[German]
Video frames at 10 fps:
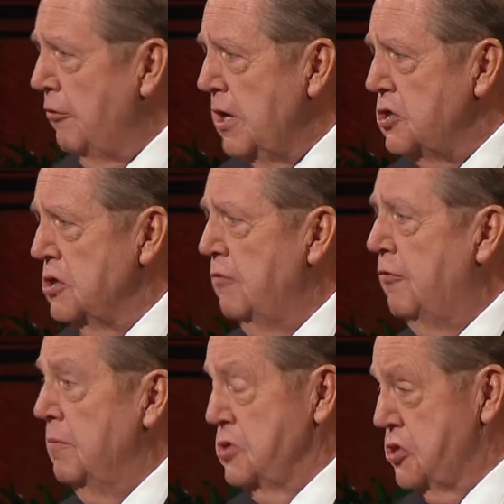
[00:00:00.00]
Die
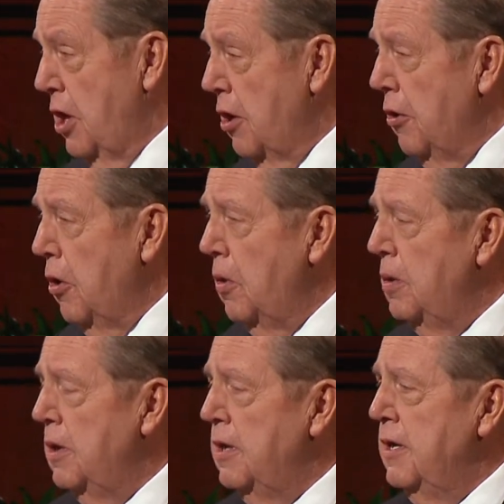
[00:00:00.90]
Gnade Christi
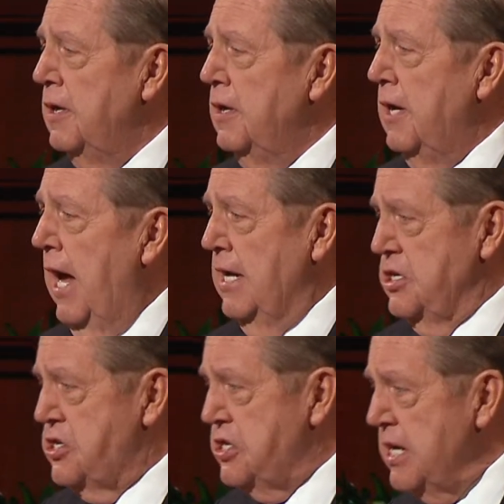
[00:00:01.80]
bietet uns also nicht nur
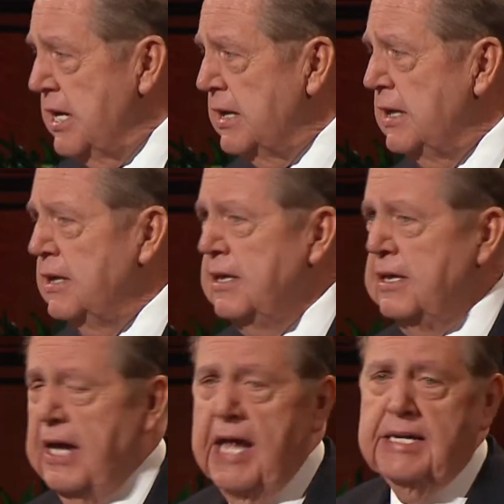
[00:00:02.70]
die Befreiung von
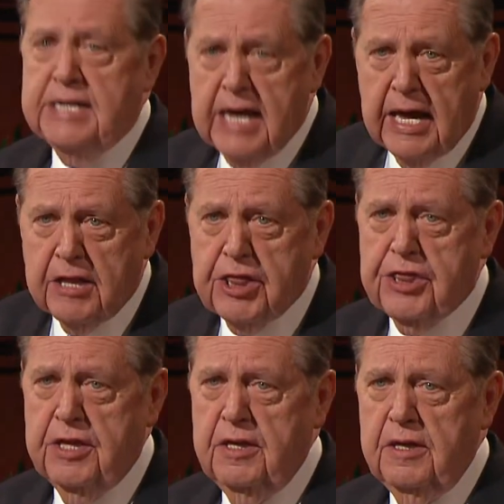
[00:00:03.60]
Leid und
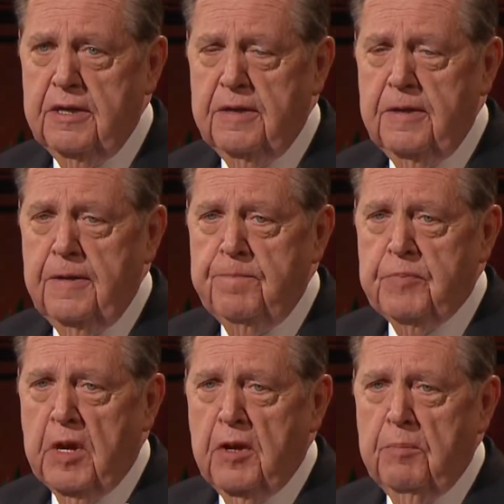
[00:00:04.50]
Sünde
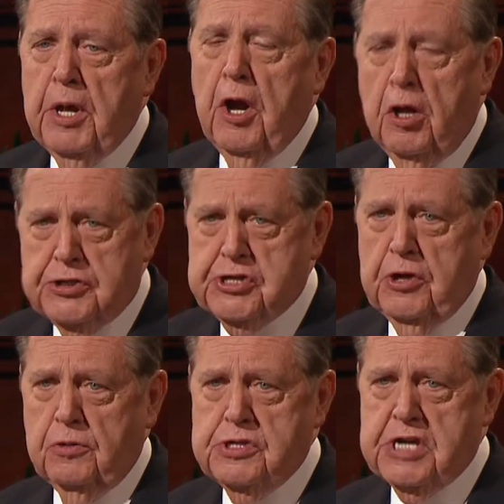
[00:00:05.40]
und Tod, also
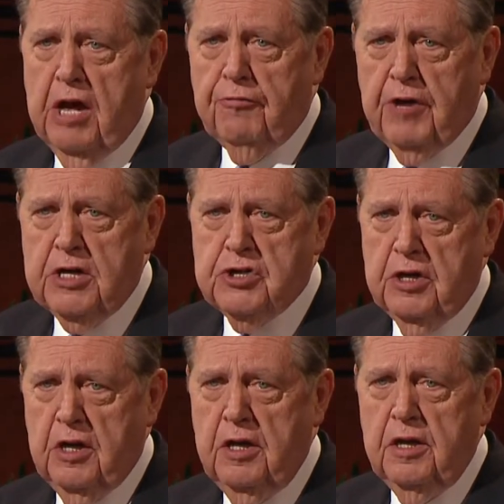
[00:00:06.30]

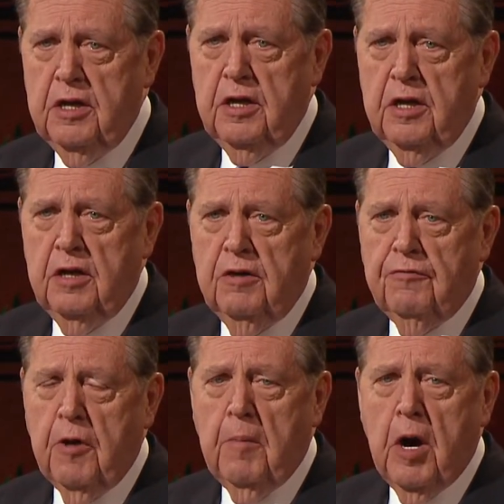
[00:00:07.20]

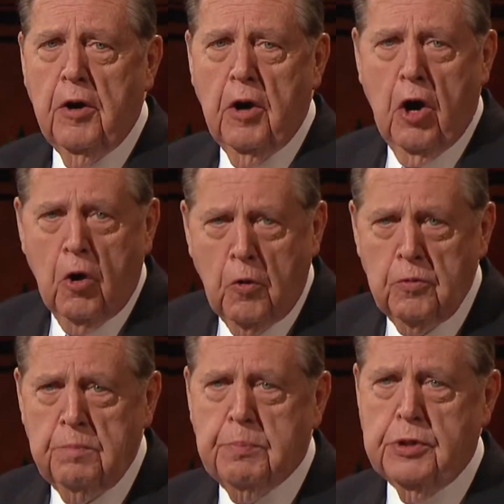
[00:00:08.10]
sondern auch die
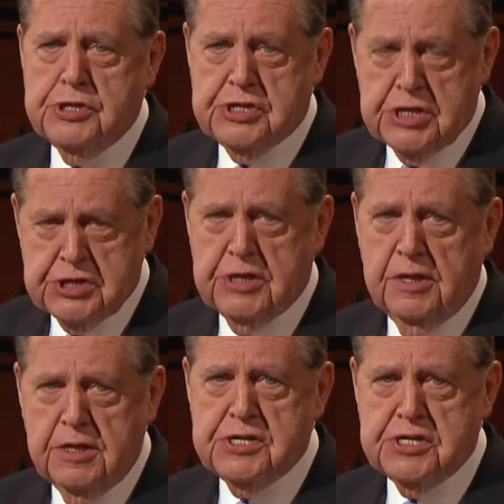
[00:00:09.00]
Befreiung
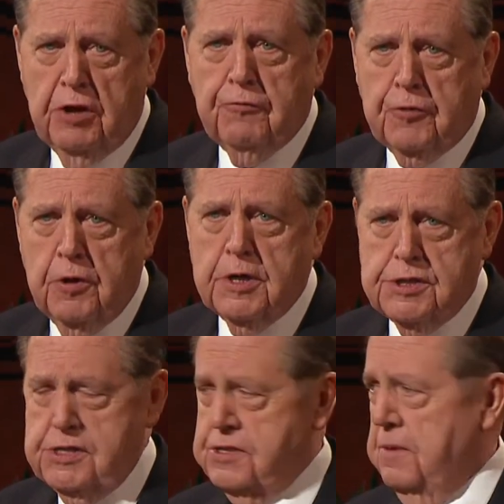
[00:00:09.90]
von unserer
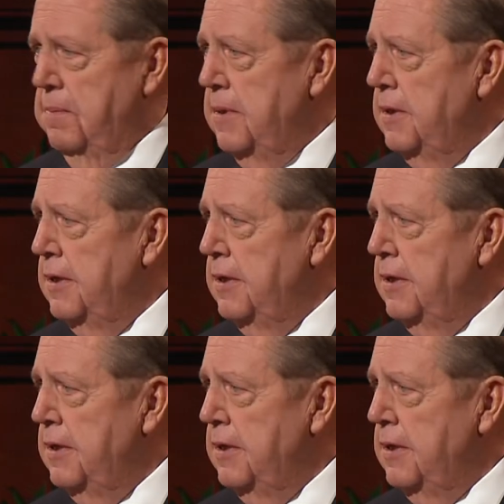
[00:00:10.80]
ständigen